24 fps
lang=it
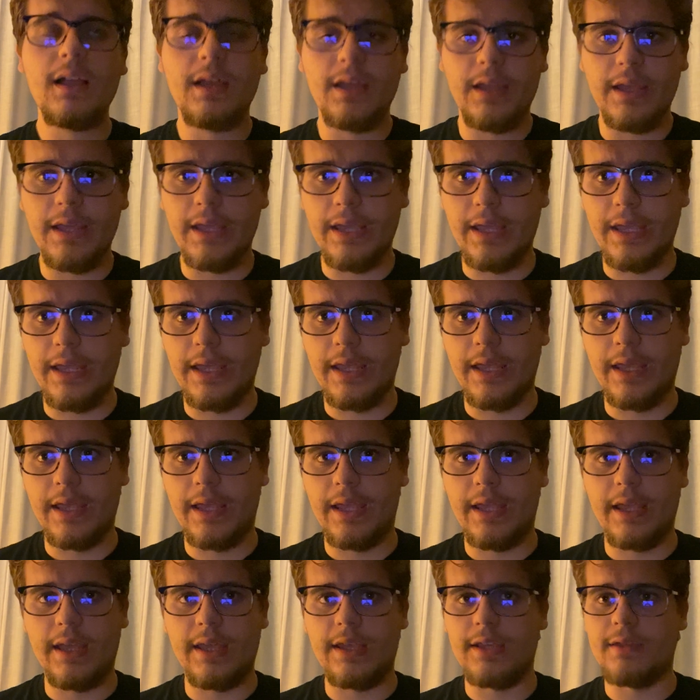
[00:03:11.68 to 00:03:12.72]

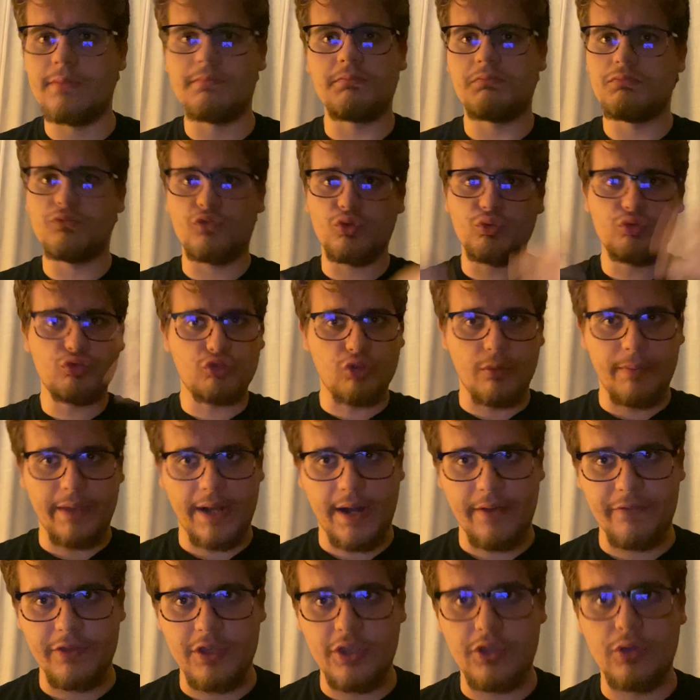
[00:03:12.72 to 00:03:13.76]
e tutto
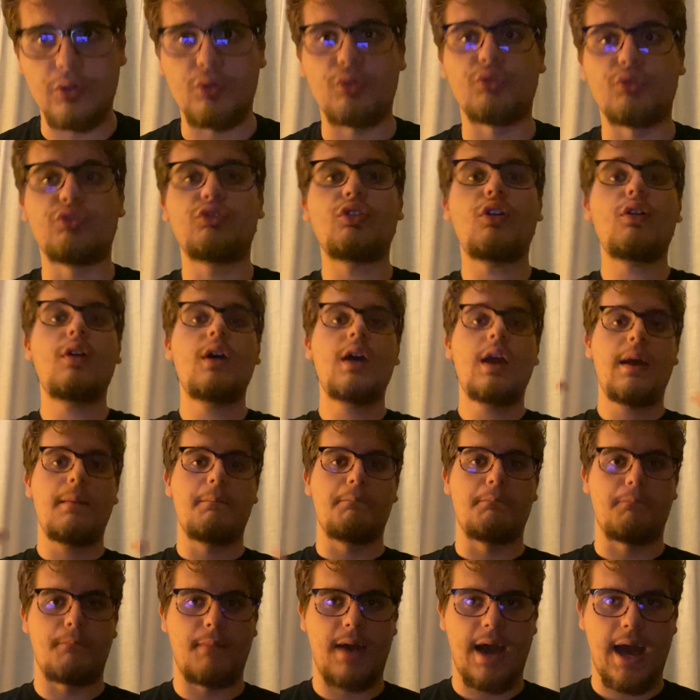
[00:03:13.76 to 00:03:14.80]
meraviglioso,
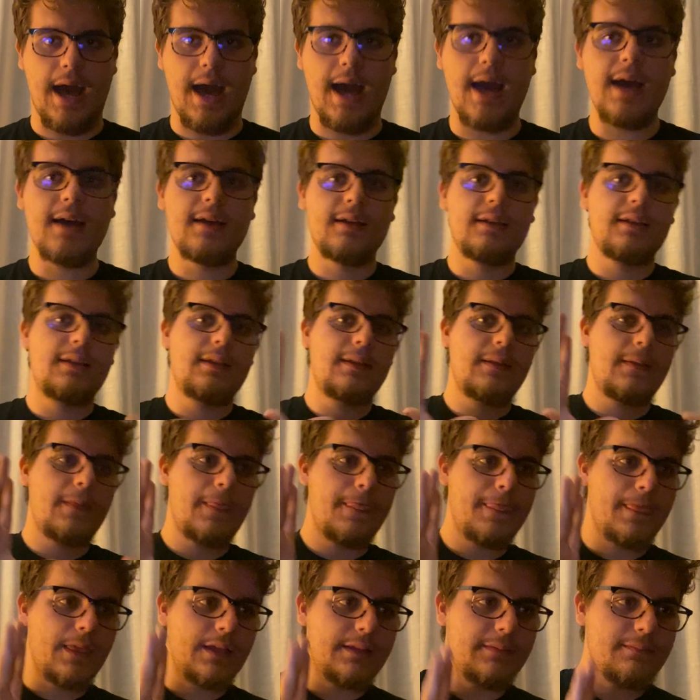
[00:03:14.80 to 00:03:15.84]
ma
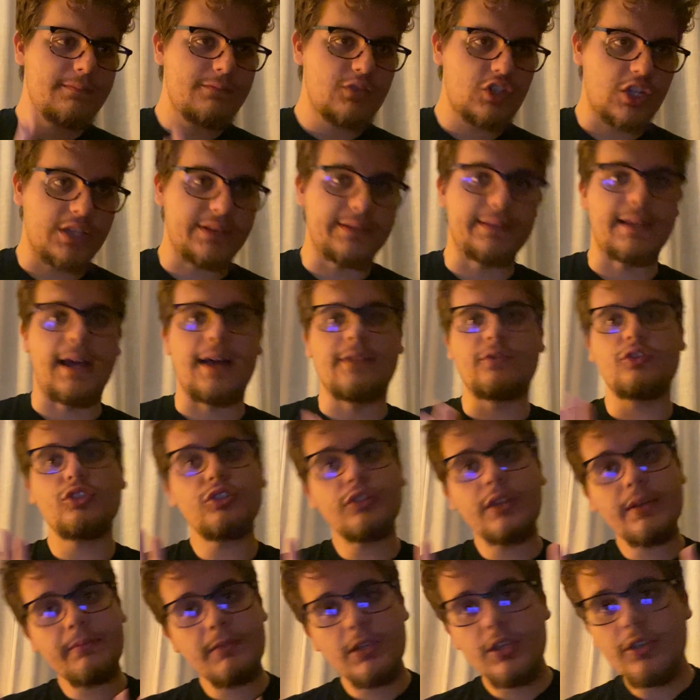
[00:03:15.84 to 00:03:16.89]
c'è tanto
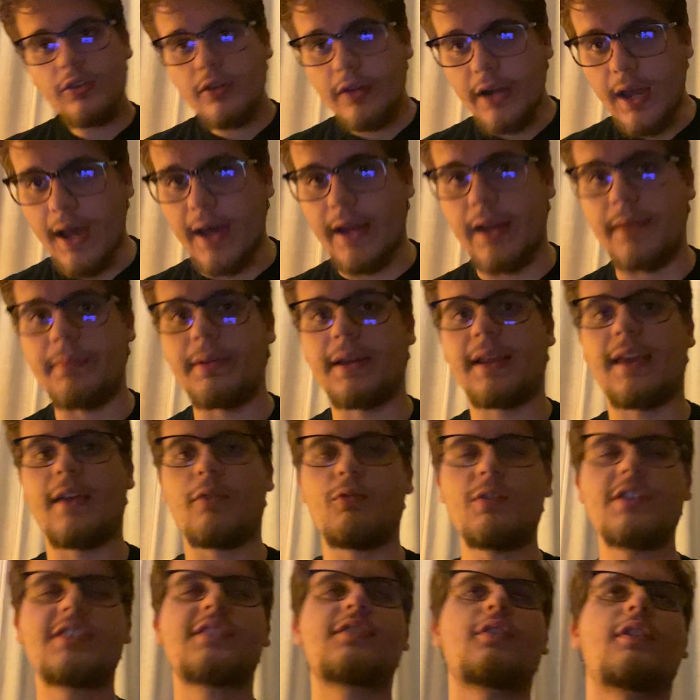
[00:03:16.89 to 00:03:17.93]
da migliorare perché
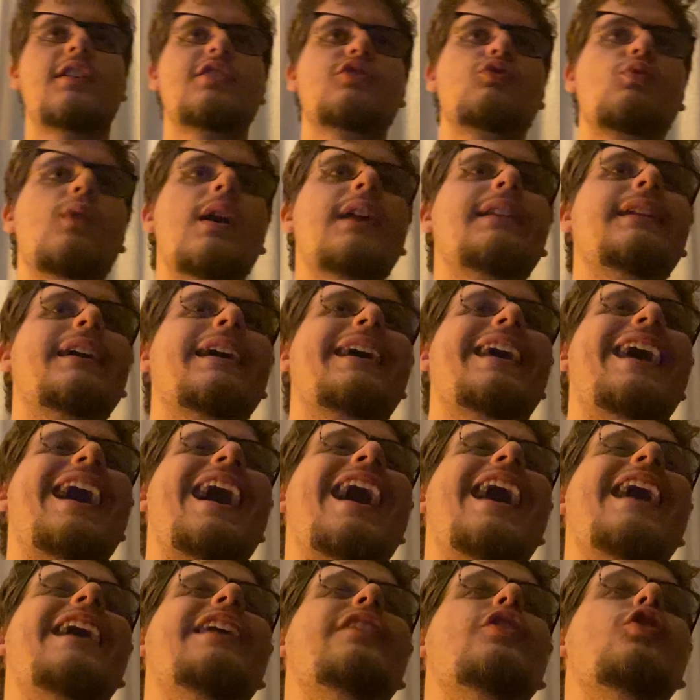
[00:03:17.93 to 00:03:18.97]
questa è una squadra che ha
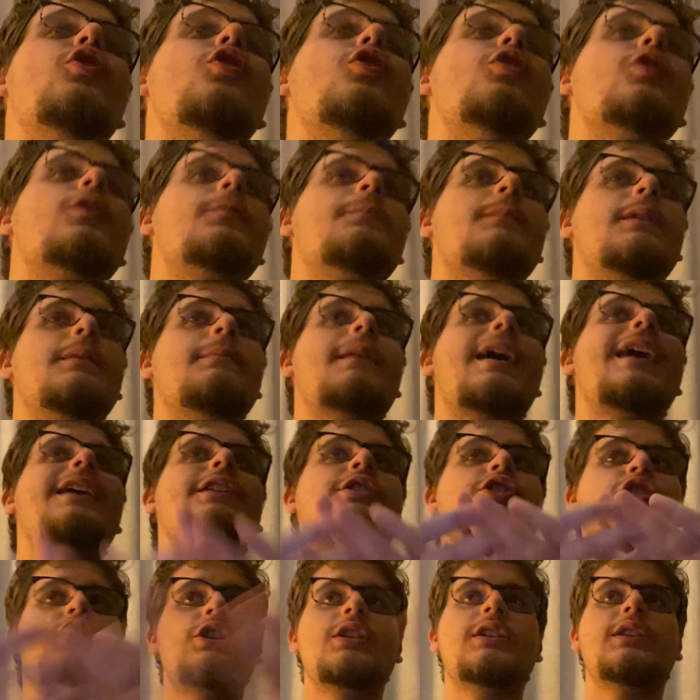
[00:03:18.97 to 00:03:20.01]
enormi
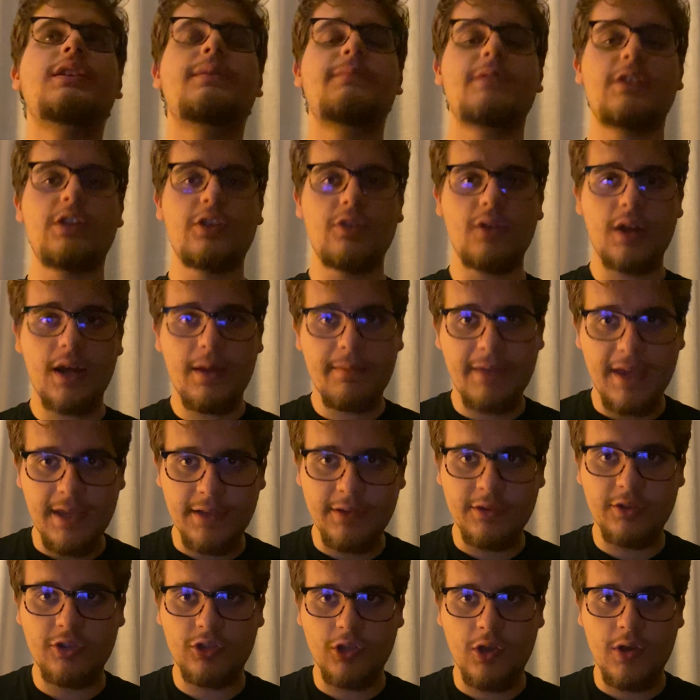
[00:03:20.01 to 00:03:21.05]
margini di
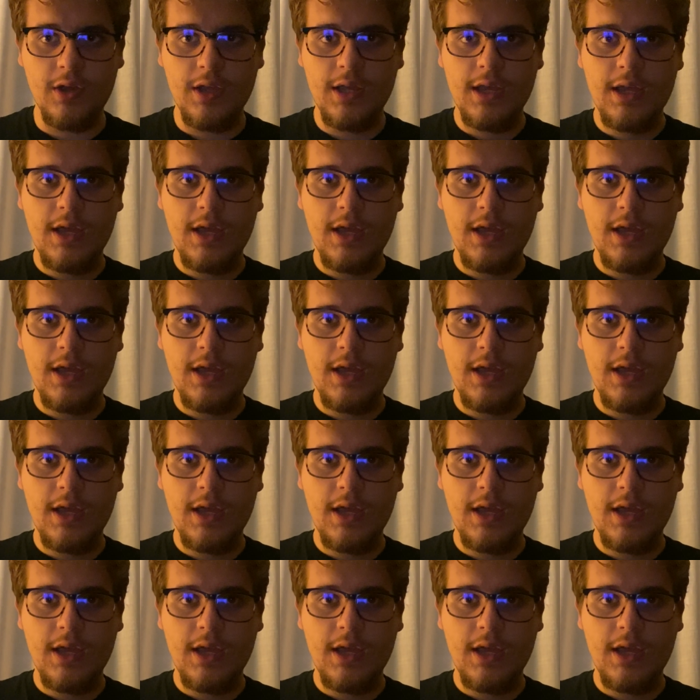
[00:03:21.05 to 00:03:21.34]
miglioramento.